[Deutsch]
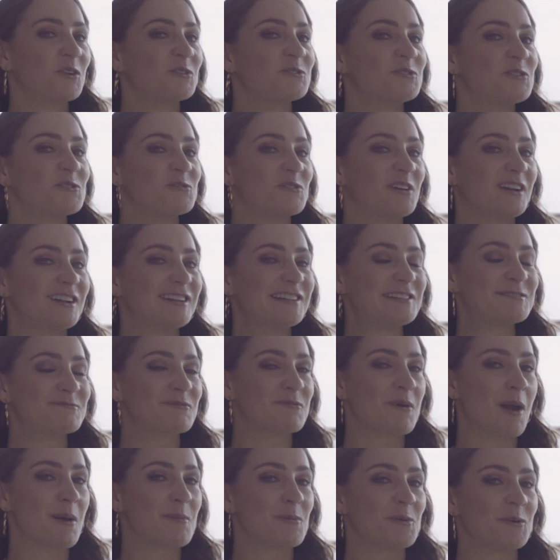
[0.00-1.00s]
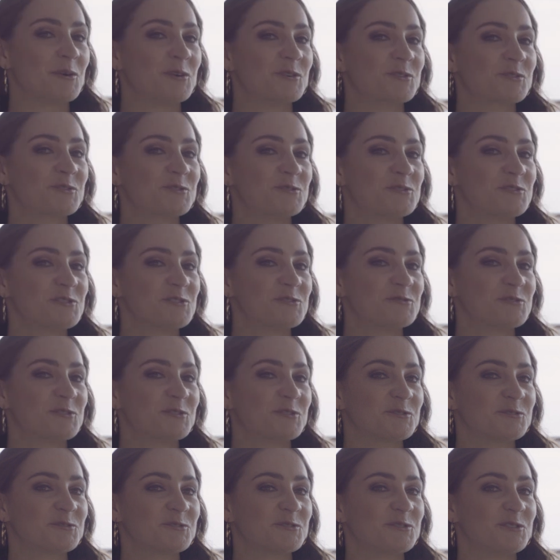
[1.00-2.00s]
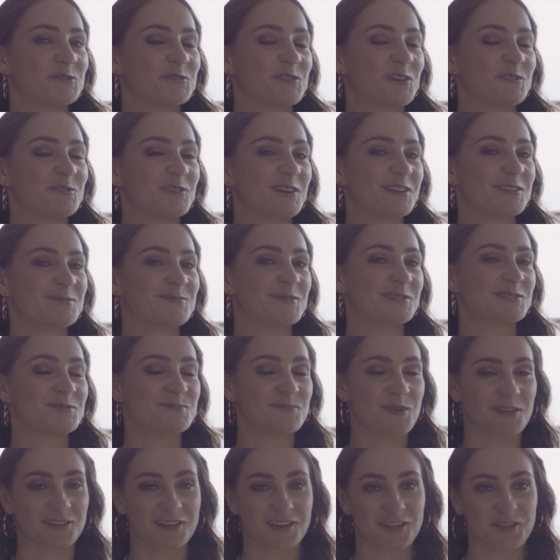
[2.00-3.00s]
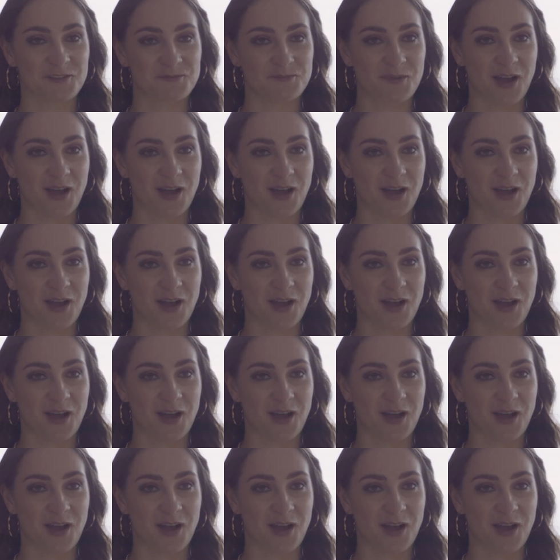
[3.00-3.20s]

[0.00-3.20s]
durch die Welt mit meinem Rollstuhl und versuche die Welt vielleicht ein bisschen besser zu